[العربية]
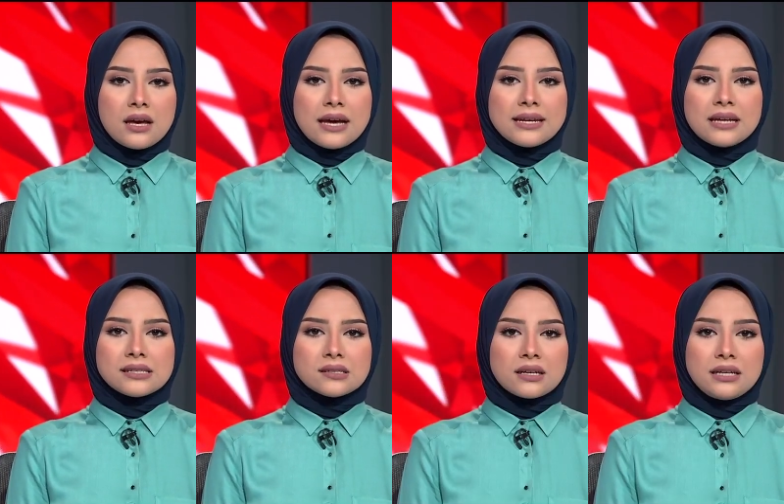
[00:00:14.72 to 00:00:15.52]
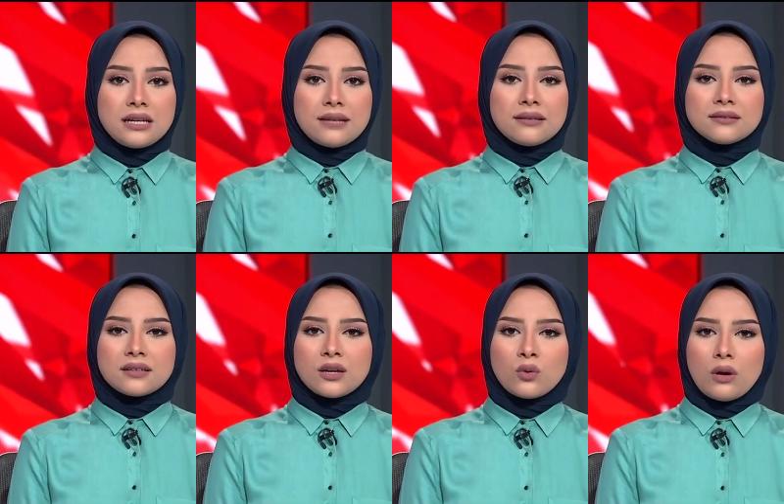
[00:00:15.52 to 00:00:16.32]
أن إسرائيل
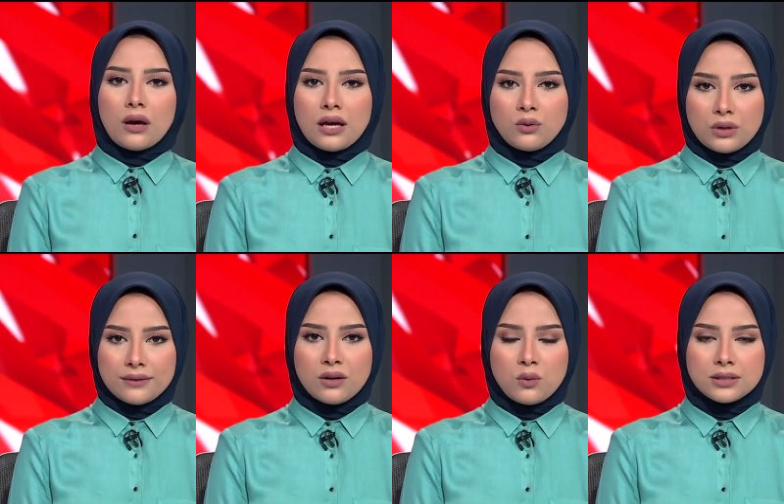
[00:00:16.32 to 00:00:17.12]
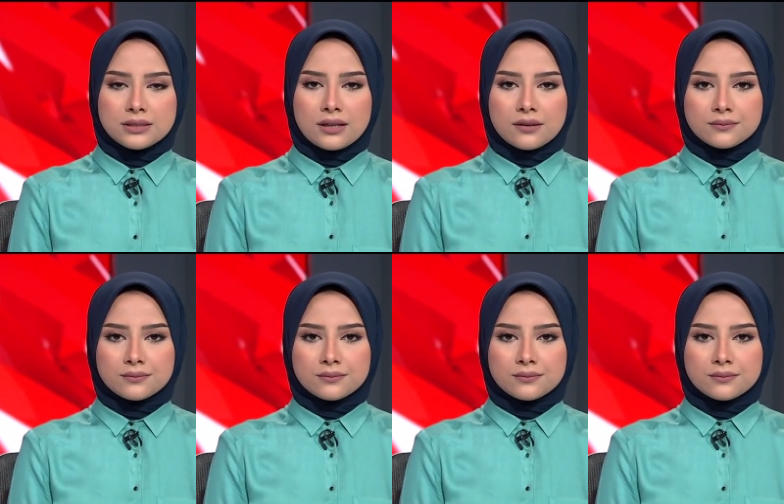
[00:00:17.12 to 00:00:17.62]
تنتهك القانون الدولي